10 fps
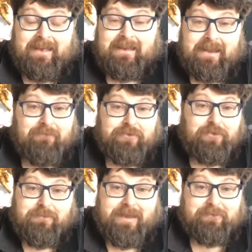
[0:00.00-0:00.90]
che il
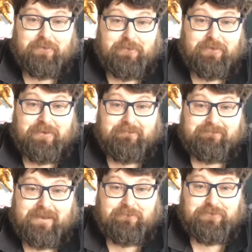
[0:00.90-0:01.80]
Vangelo di Marco è quello che,
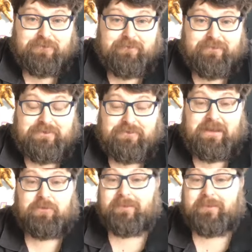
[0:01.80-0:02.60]
a cui sono affezionato,